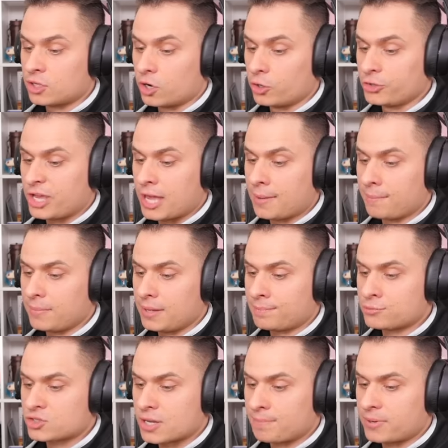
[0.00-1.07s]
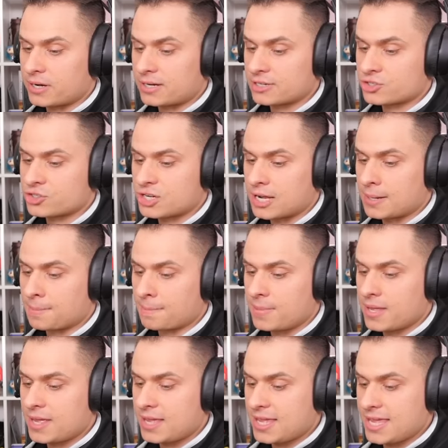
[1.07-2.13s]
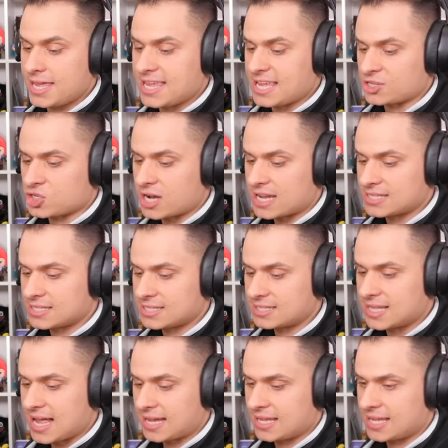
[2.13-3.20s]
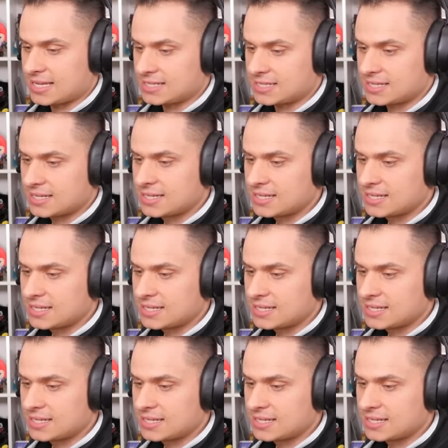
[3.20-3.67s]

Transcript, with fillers: To nie my, przepraszamy. I jeszcze raz, tak jest.